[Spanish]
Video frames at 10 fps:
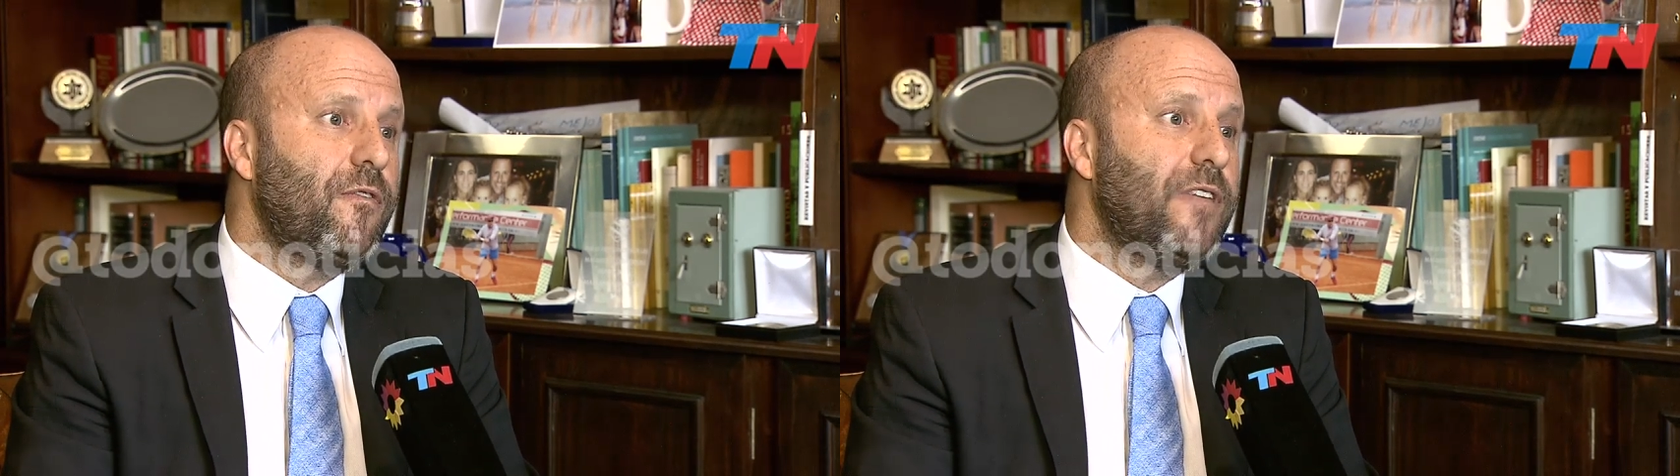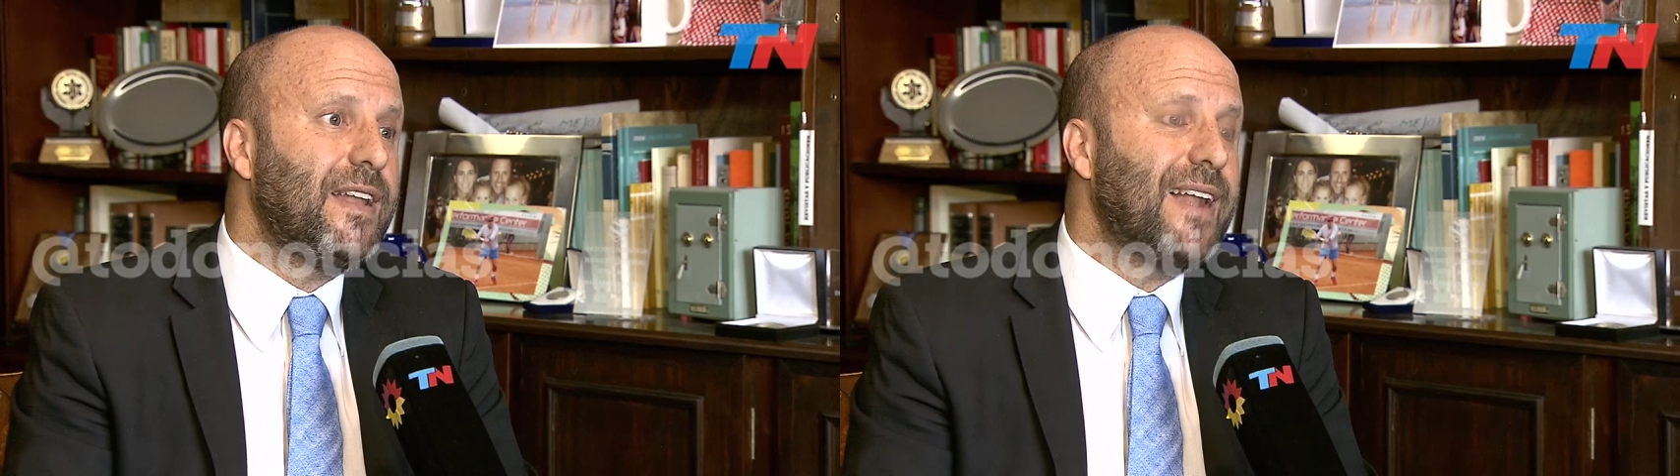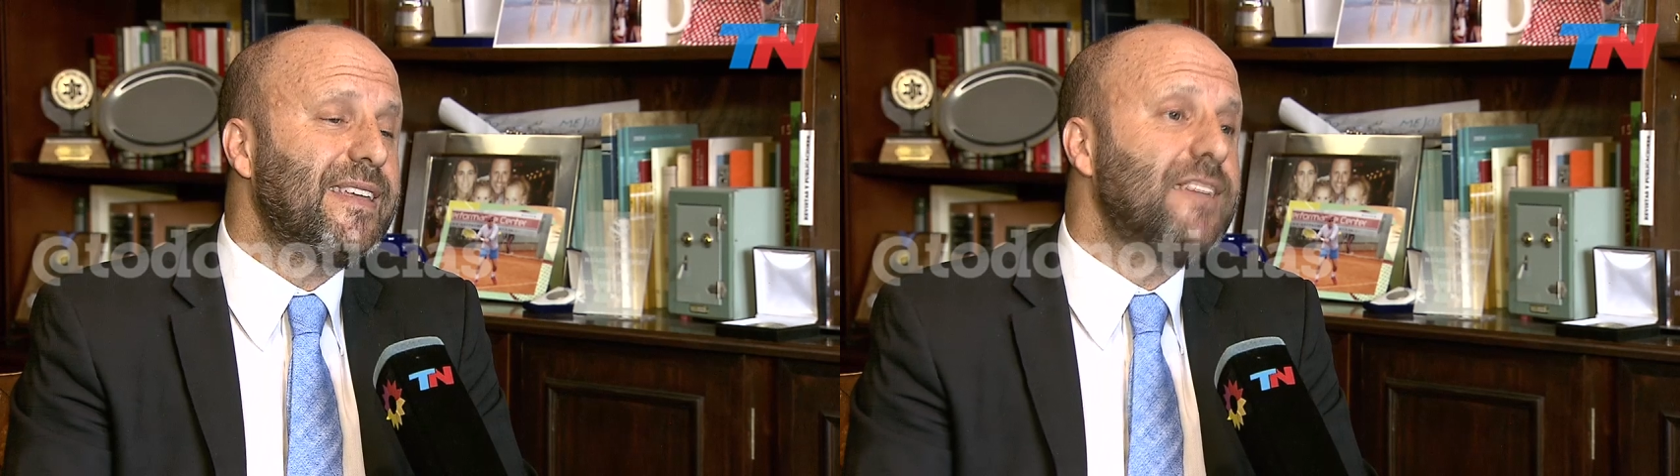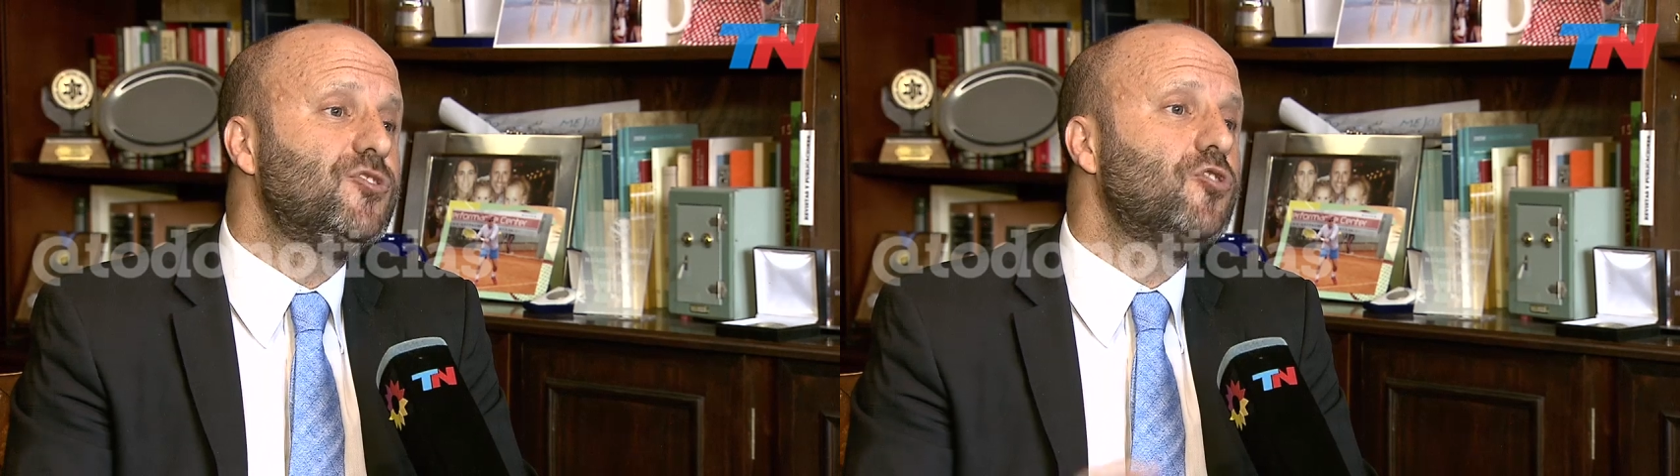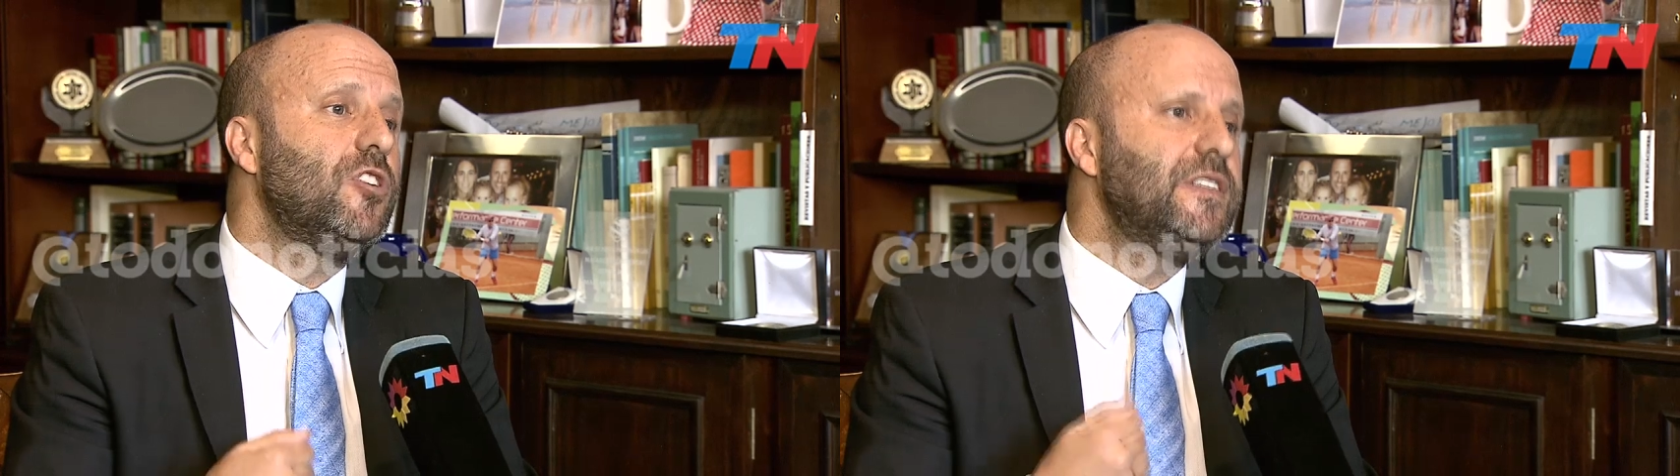federal quien
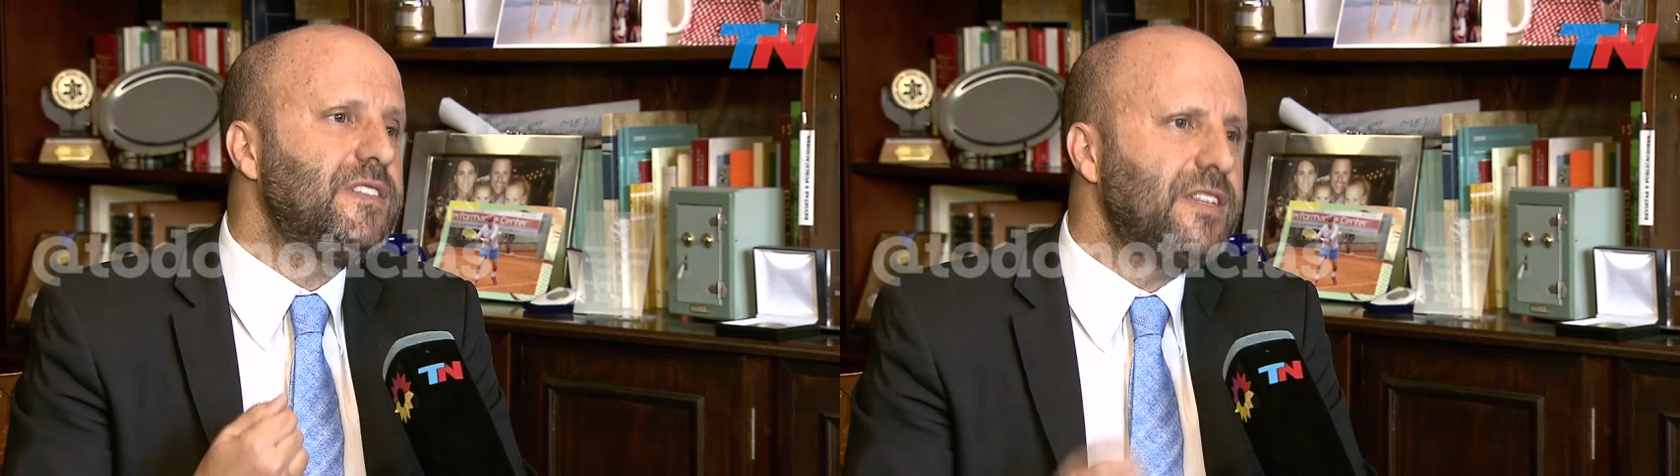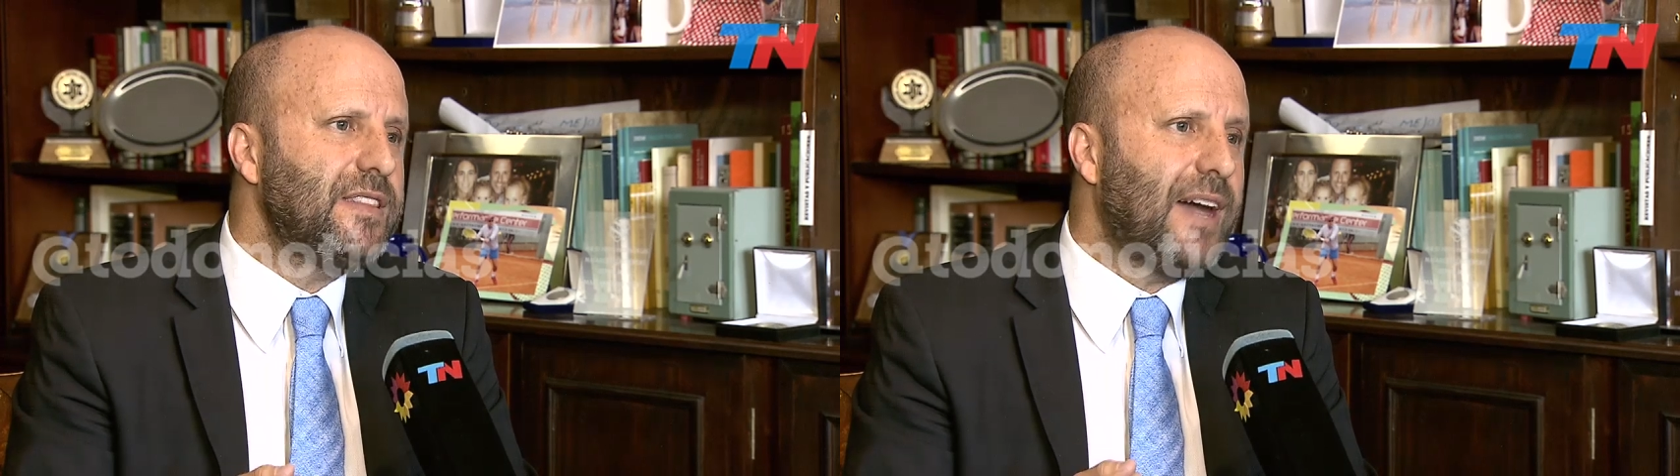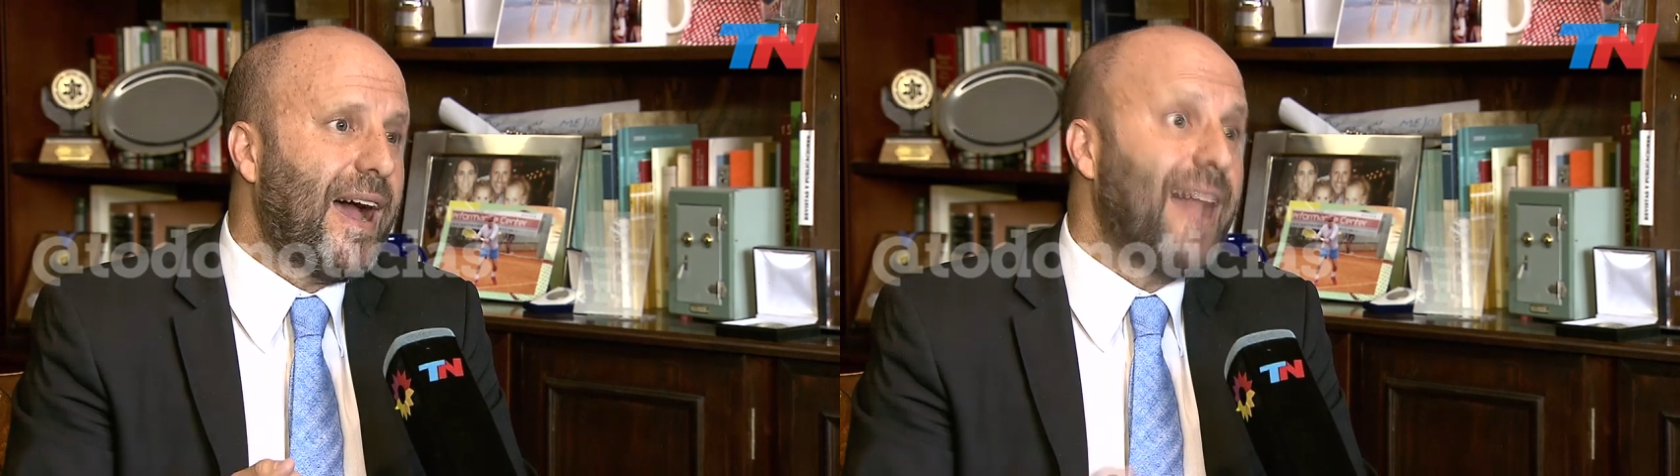solicita